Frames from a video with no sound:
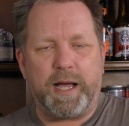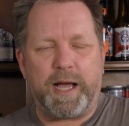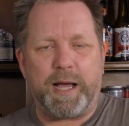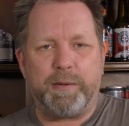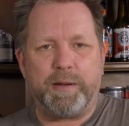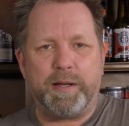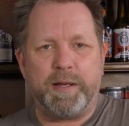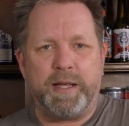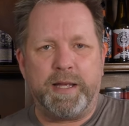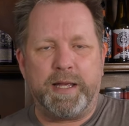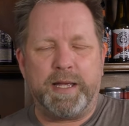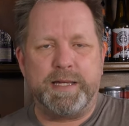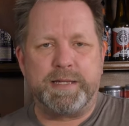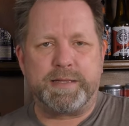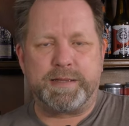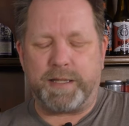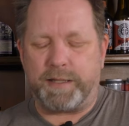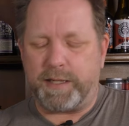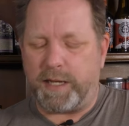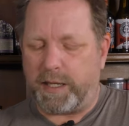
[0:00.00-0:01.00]
aber
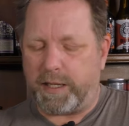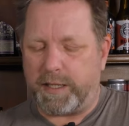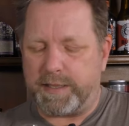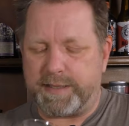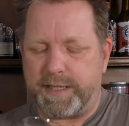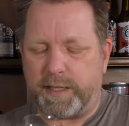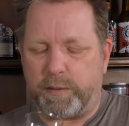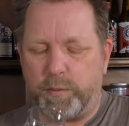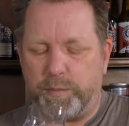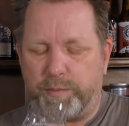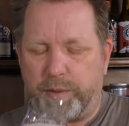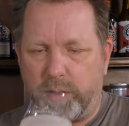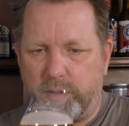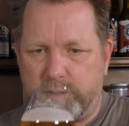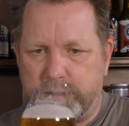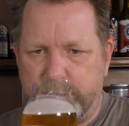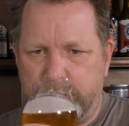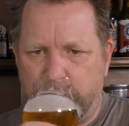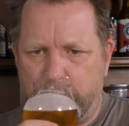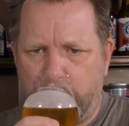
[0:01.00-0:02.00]
ist dann nachher sehr gut
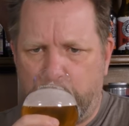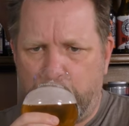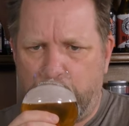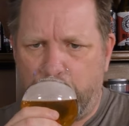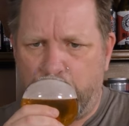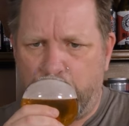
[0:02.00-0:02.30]
balanciert.